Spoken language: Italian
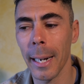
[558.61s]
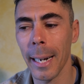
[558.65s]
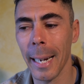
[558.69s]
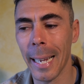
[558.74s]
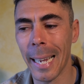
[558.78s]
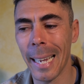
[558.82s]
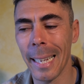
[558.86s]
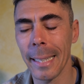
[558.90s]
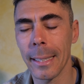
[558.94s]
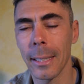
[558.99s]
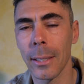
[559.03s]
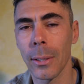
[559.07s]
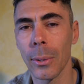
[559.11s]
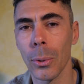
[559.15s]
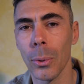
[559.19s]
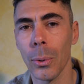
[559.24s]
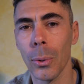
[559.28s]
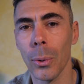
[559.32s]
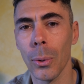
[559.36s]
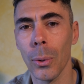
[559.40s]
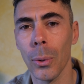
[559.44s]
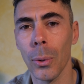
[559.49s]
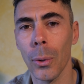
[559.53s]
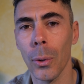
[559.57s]

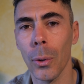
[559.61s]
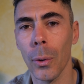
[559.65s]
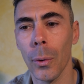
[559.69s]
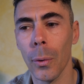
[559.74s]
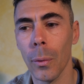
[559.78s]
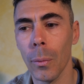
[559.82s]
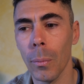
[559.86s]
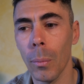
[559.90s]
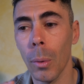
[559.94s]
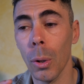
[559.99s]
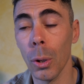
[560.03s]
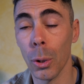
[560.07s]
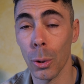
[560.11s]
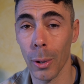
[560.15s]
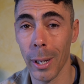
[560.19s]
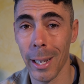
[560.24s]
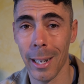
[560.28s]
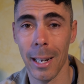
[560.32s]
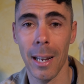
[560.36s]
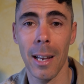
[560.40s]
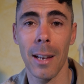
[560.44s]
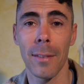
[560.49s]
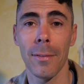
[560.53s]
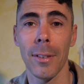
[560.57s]
ragazzo molto
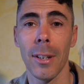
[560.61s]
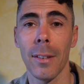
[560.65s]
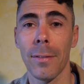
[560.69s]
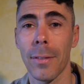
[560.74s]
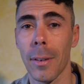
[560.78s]
gravel,